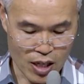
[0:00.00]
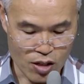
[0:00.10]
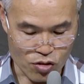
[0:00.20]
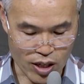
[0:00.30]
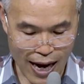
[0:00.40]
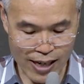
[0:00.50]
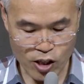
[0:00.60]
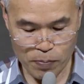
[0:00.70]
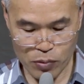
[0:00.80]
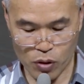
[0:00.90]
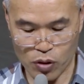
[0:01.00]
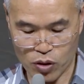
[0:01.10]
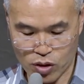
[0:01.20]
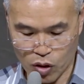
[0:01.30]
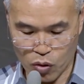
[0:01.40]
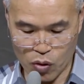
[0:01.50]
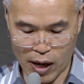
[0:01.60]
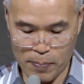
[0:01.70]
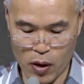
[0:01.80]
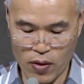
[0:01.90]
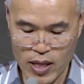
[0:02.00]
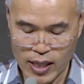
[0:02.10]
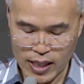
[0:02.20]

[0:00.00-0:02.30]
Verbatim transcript: 우리 양옆으로 서로 한번